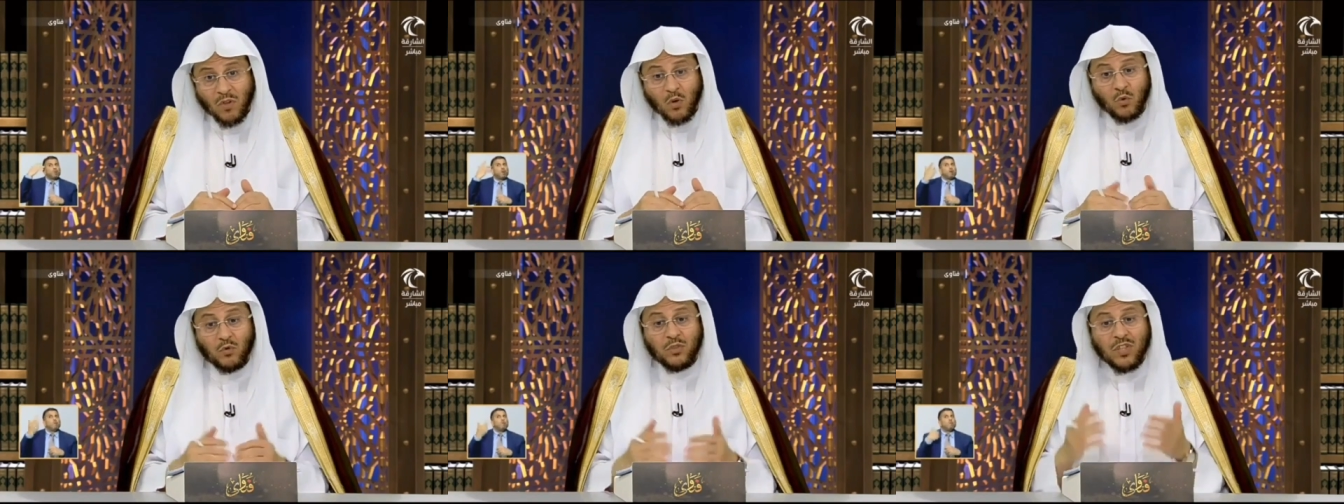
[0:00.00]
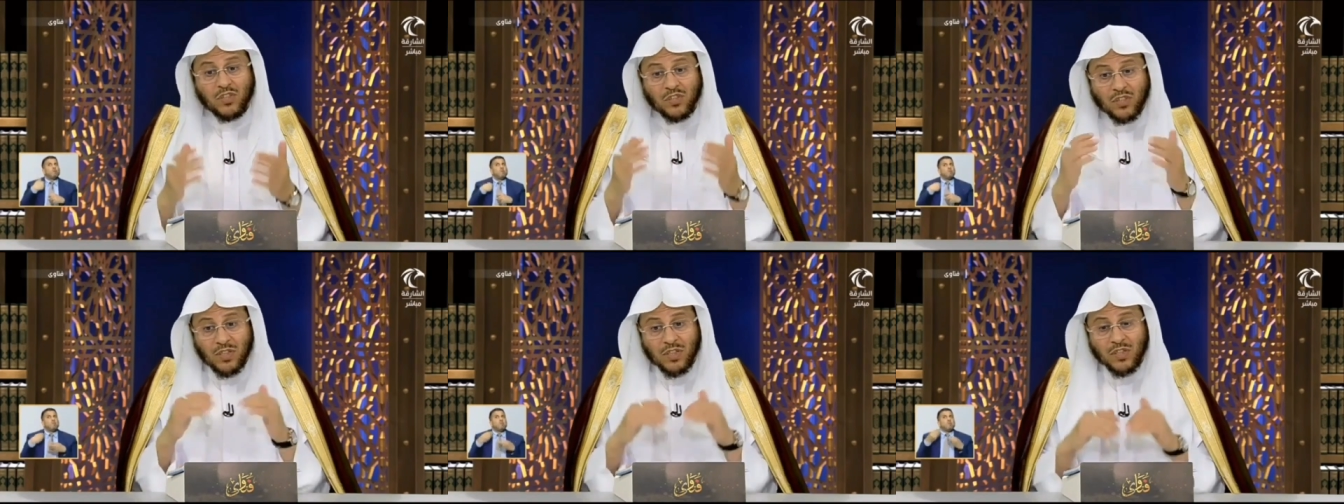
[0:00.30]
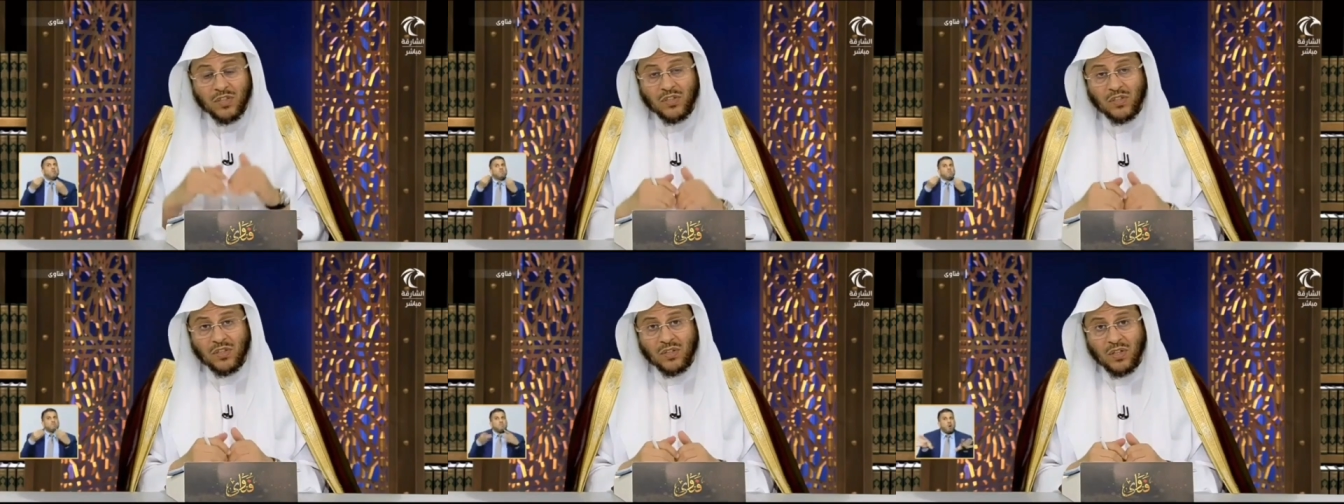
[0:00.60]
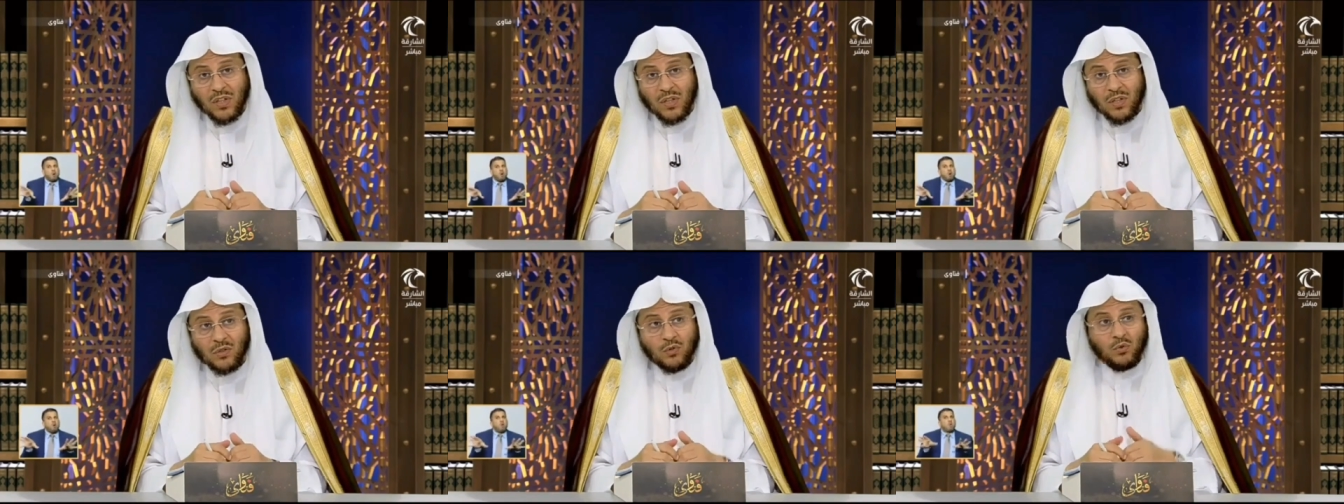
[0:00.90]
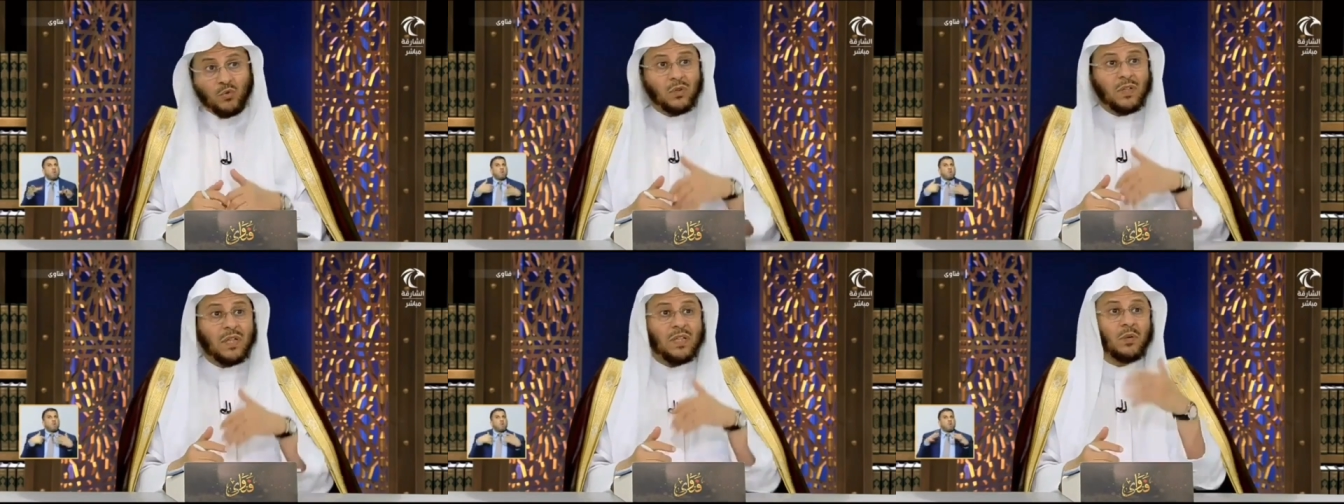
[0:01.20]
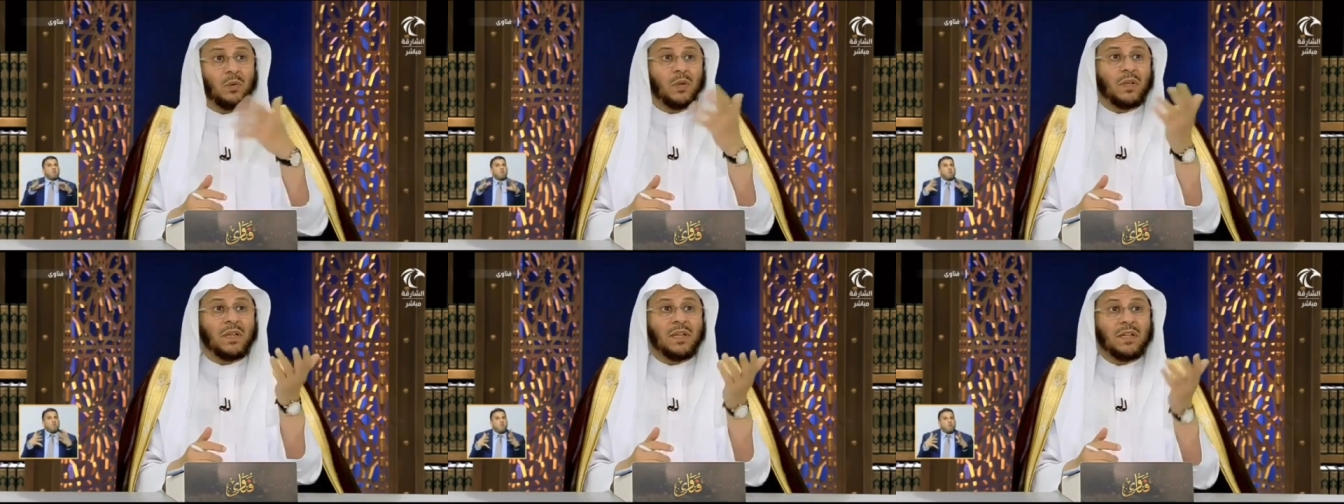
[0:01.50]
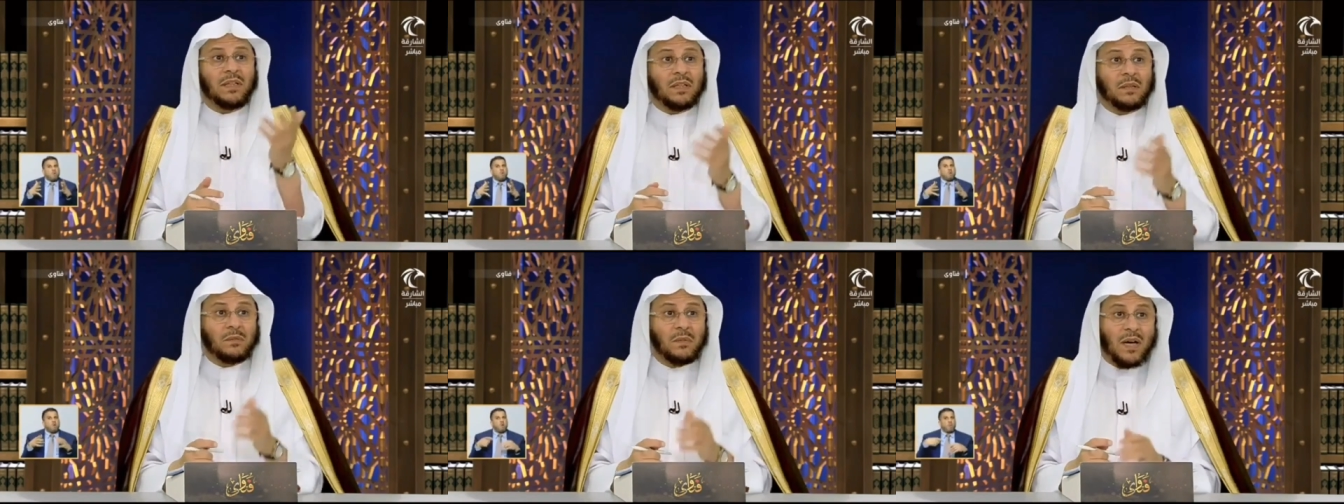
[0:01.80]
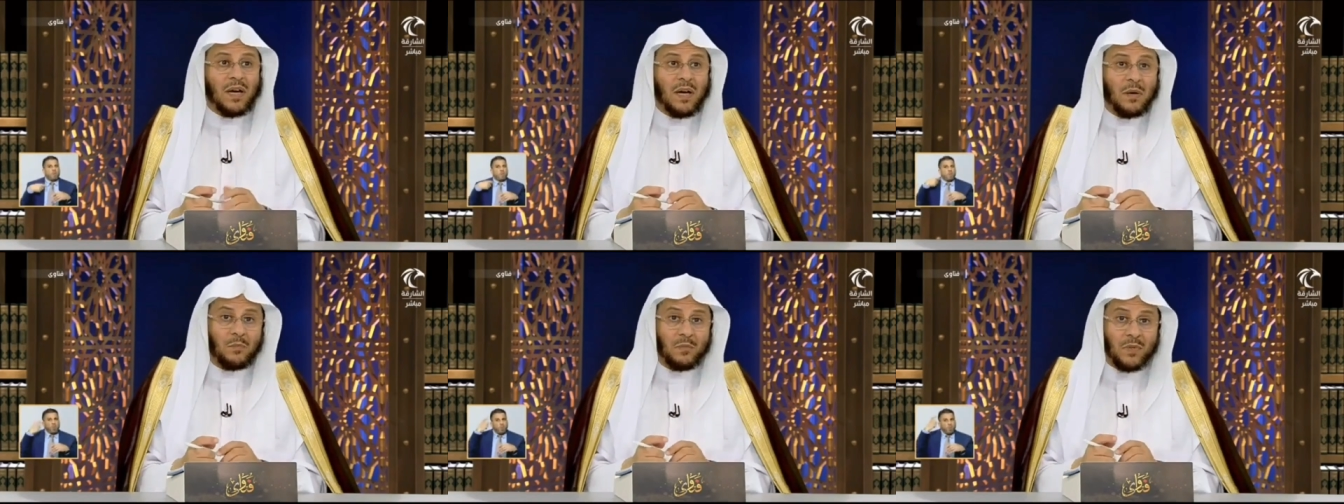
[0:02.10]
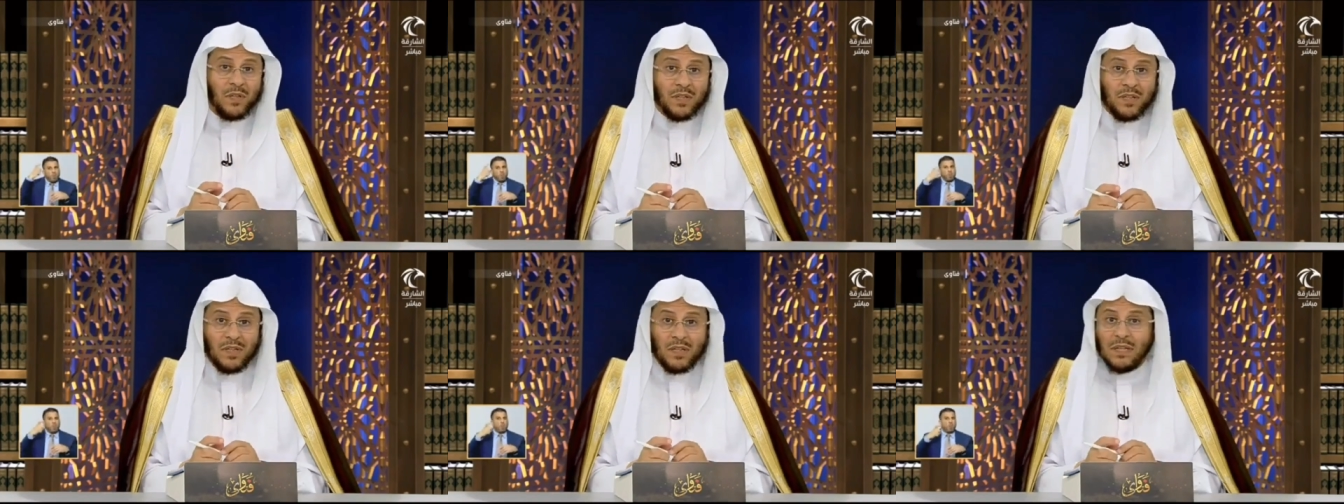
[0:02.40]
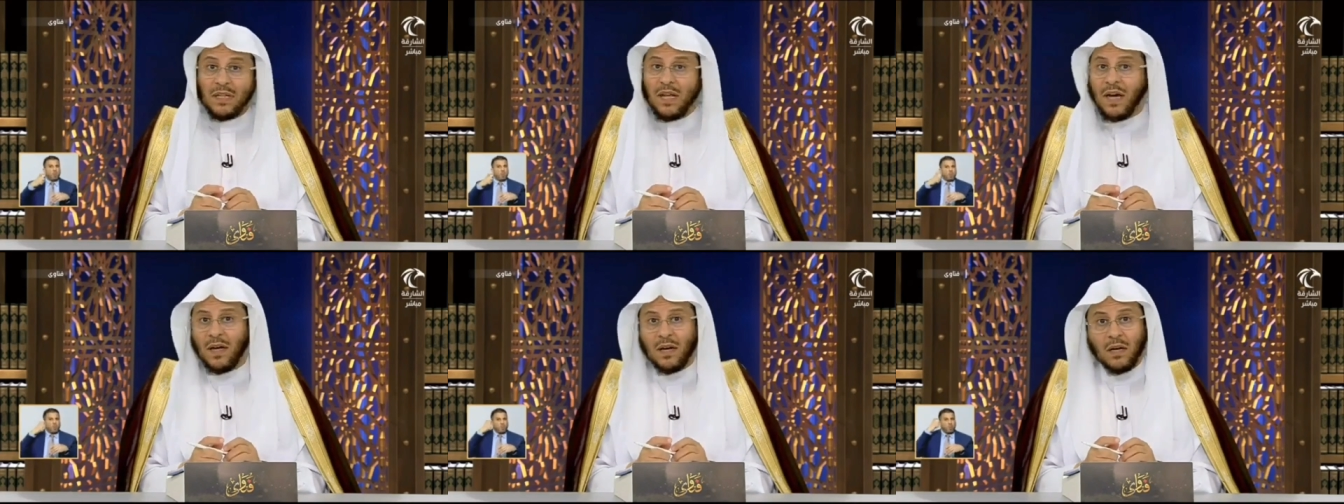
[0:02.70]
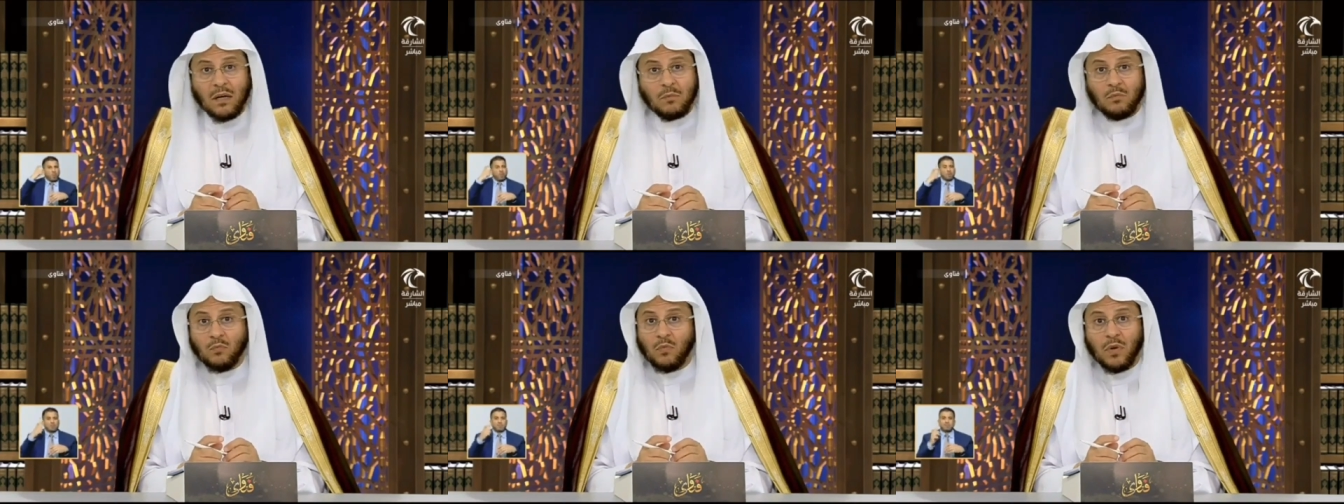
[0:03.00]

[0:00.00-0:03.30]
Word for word: ويجلس يقول انا والله ما همني لا